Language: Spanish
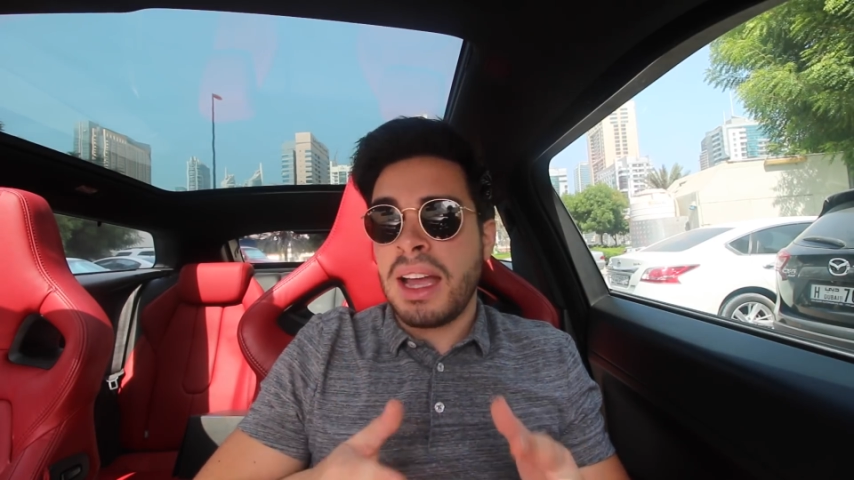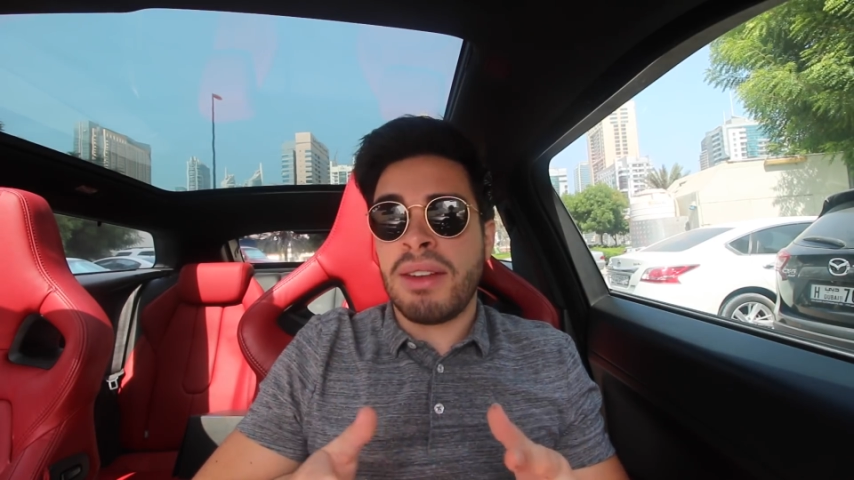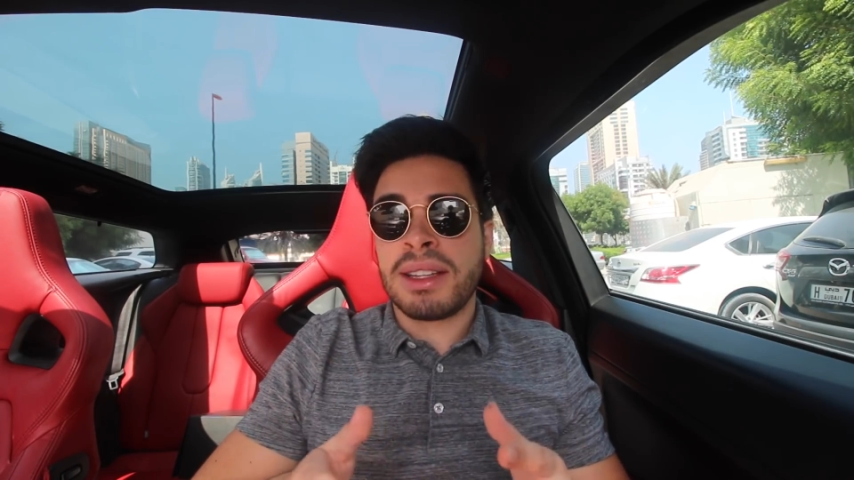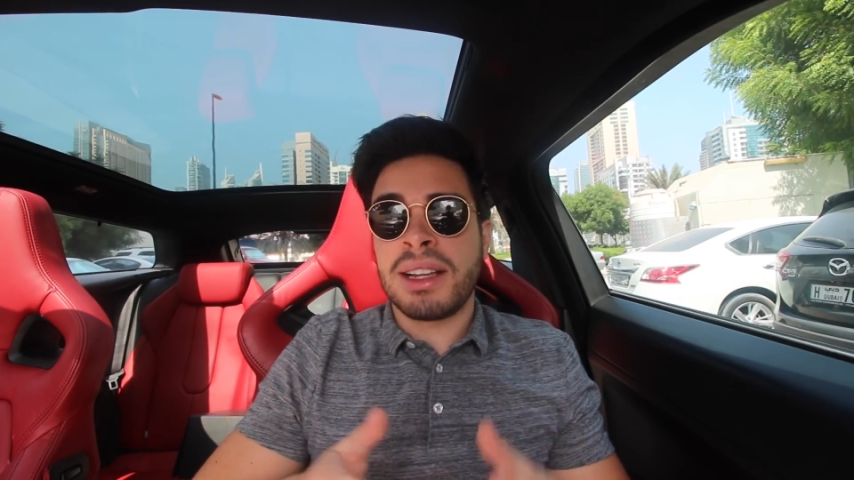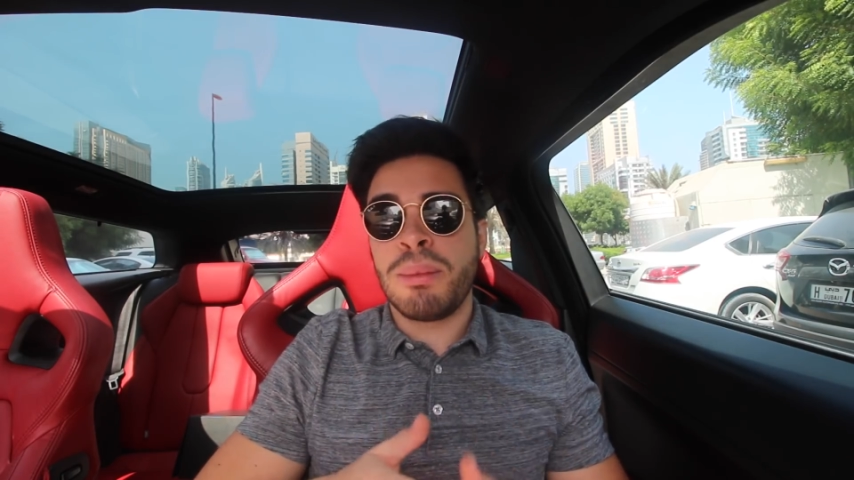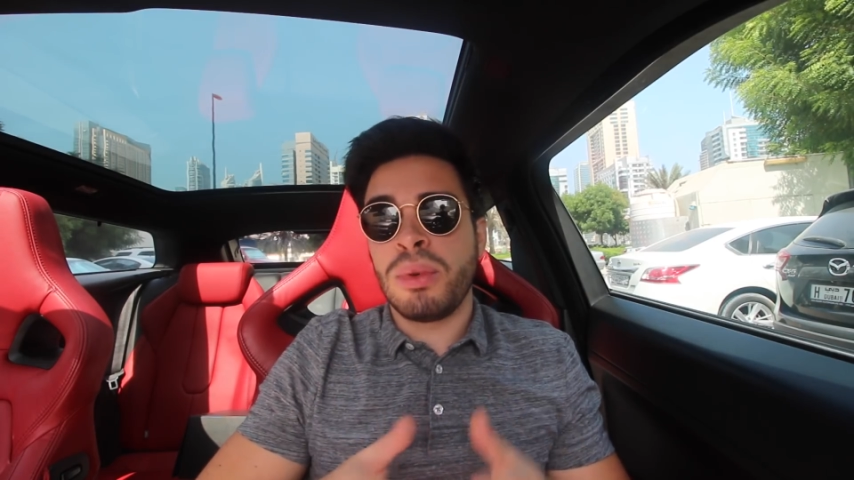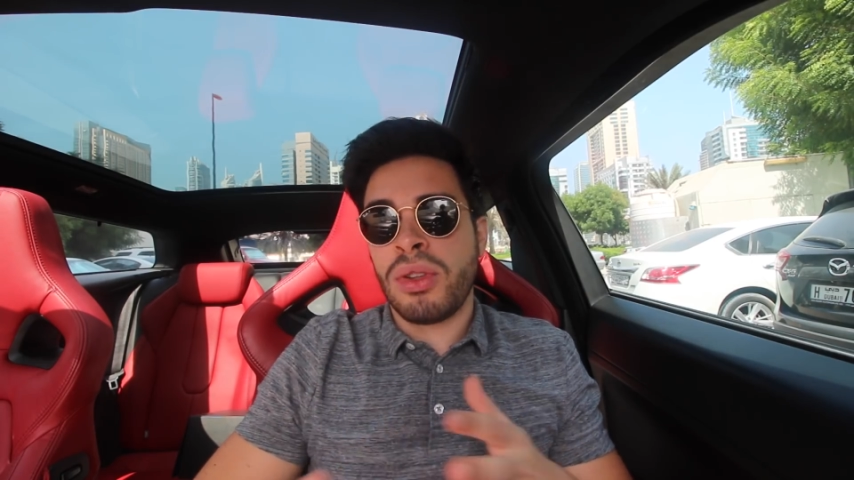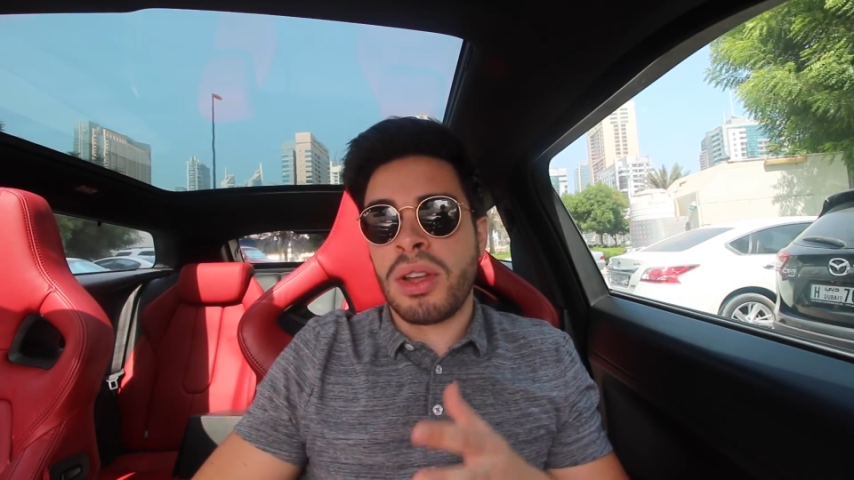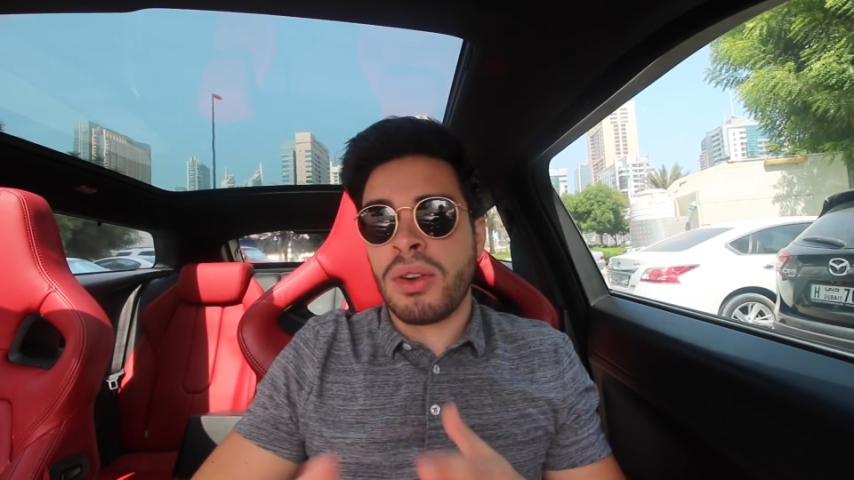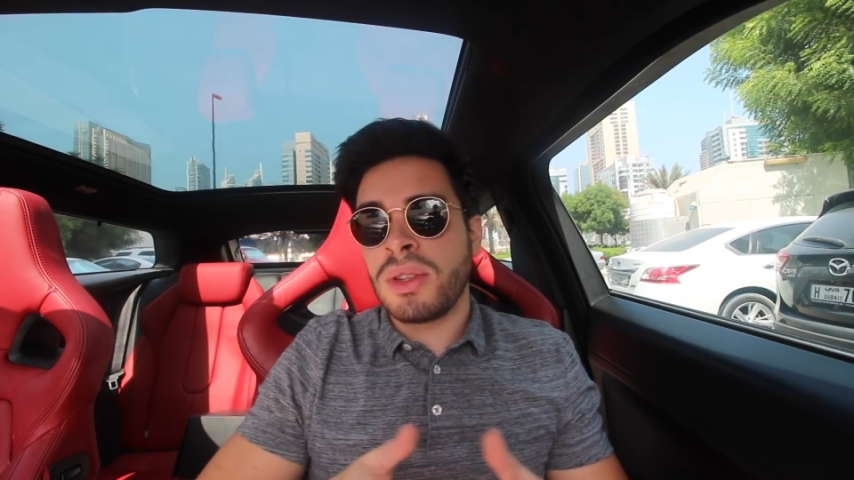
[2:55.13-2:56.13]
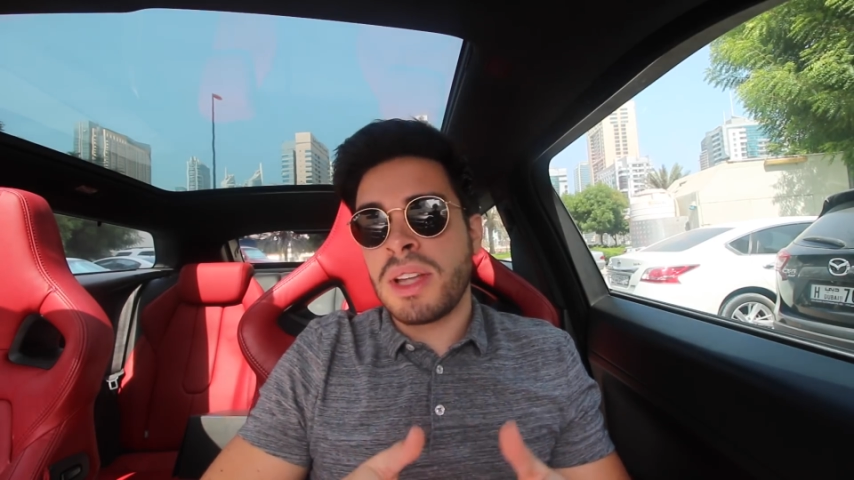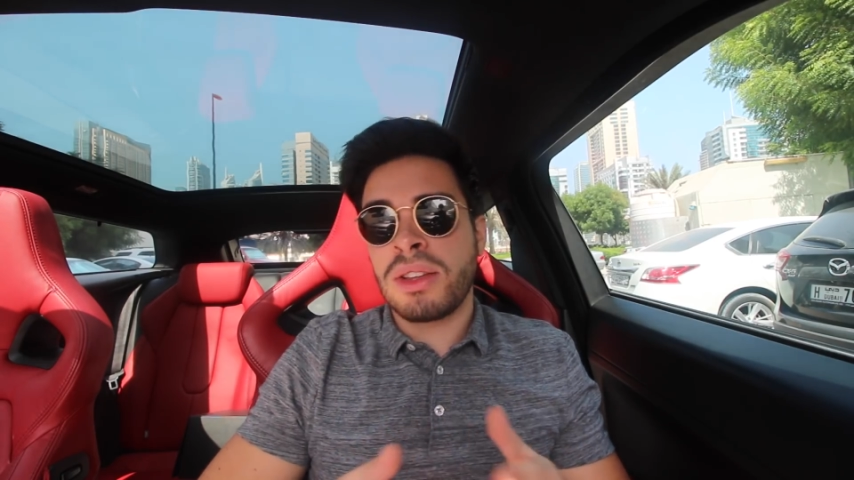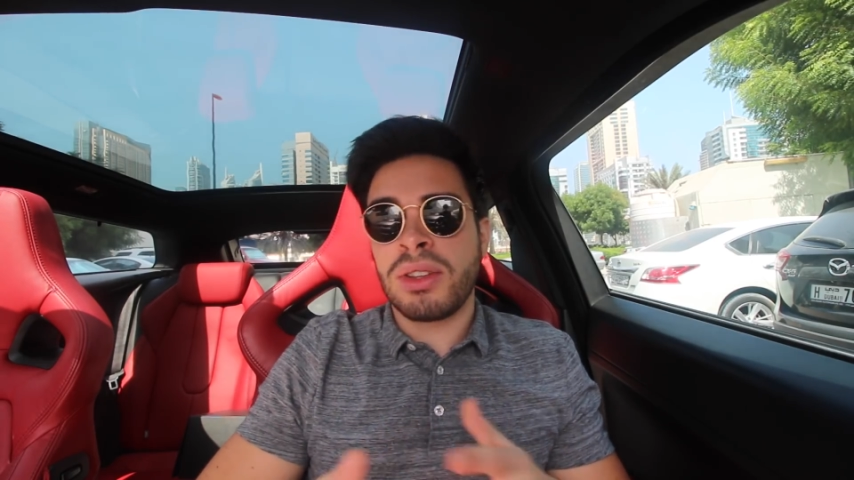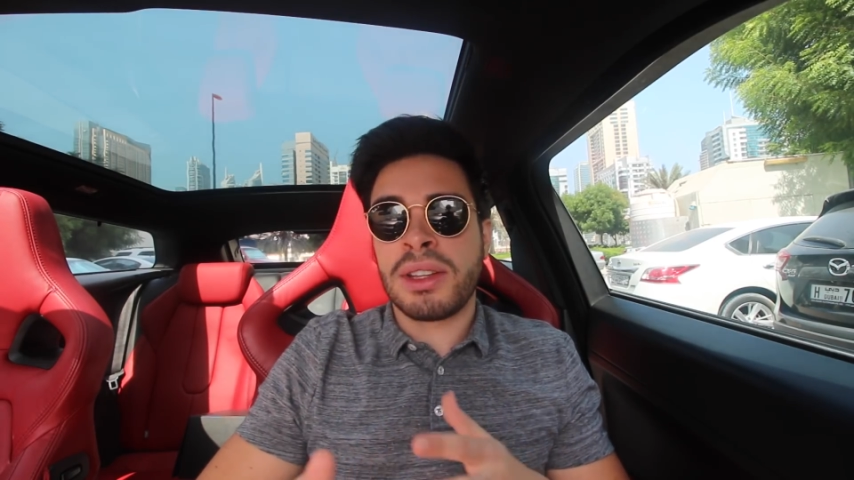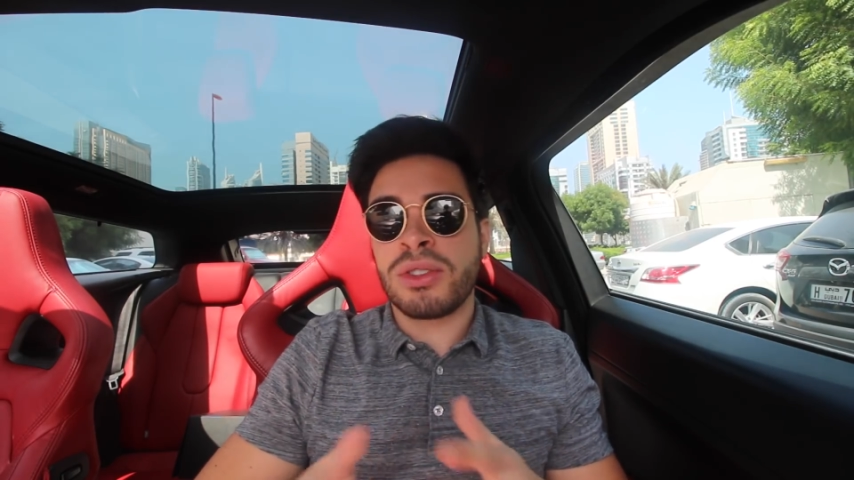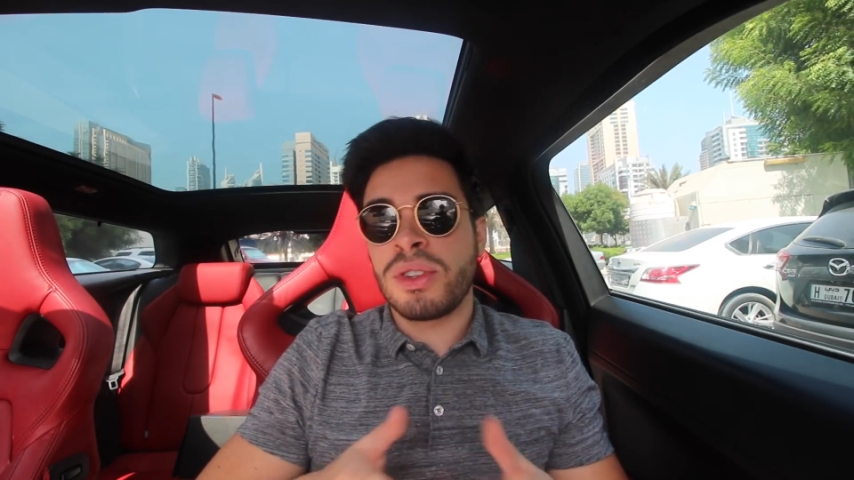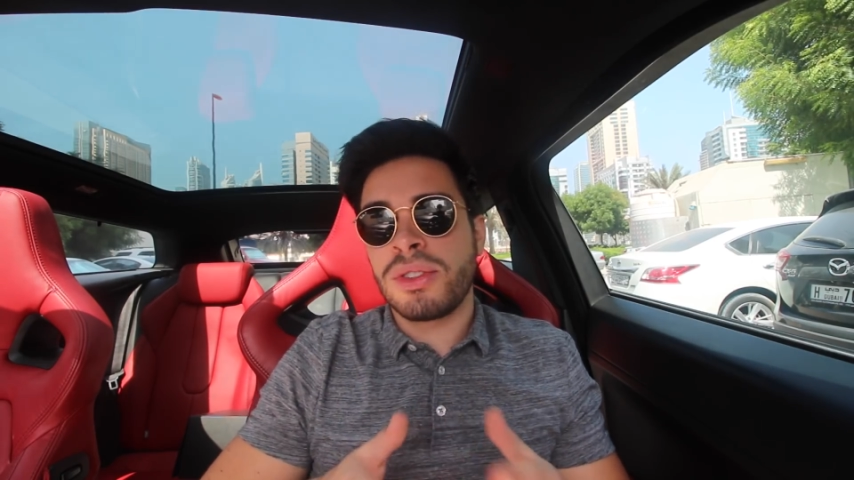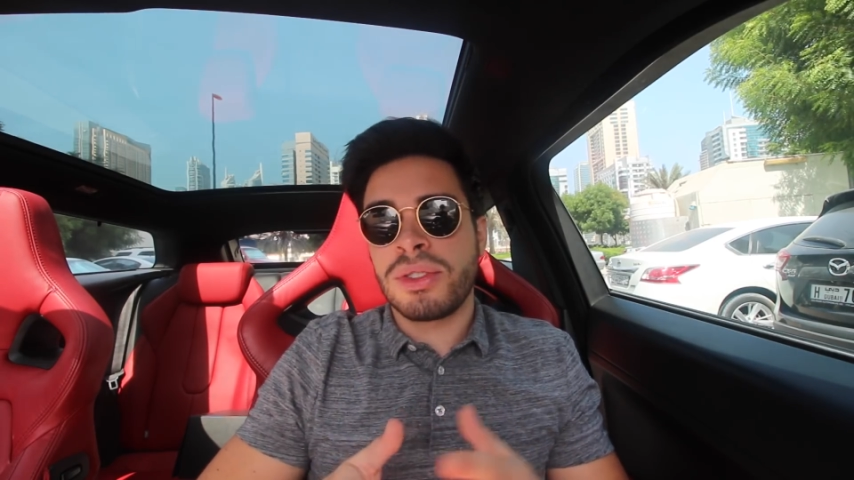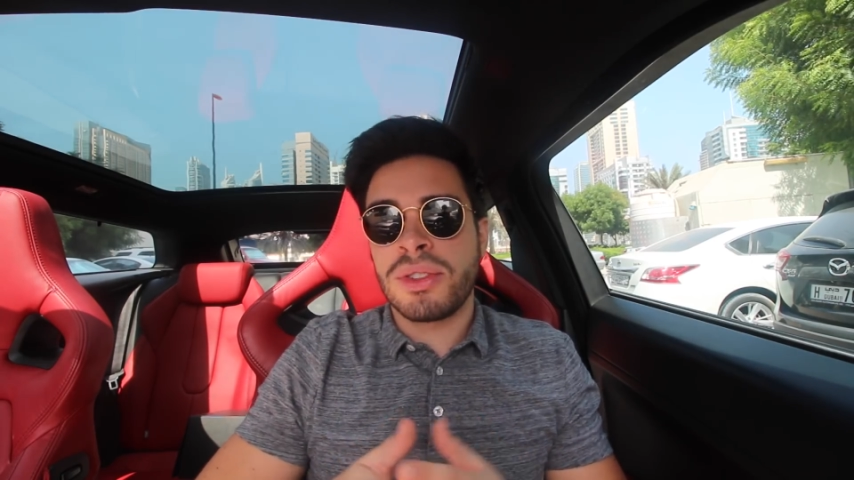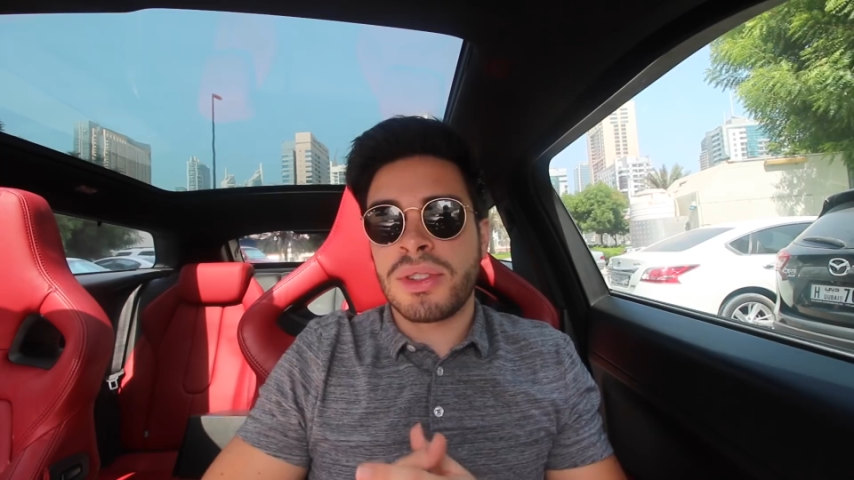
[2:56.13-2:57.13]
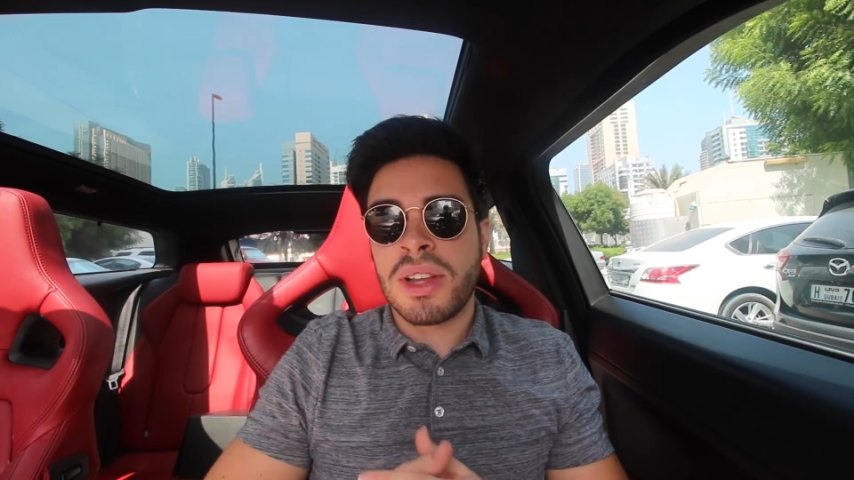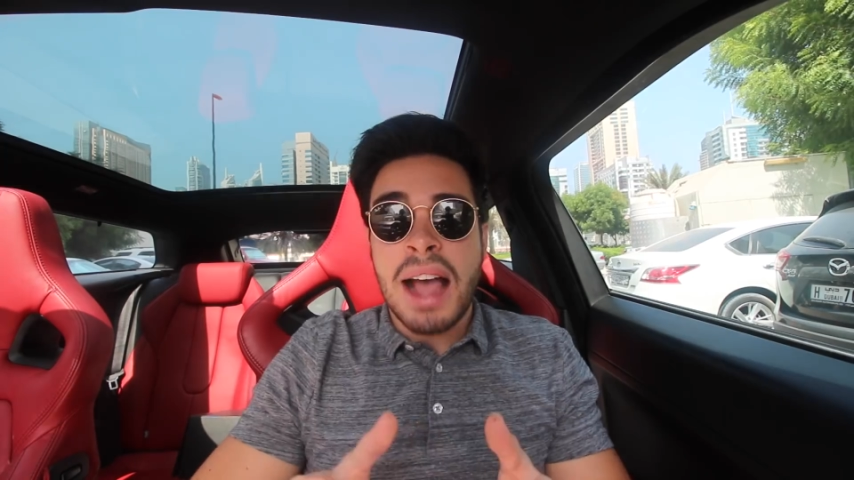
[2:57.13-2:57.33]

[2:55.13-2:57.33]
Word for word: él va a ser el punto de contacto entre nosotros dos.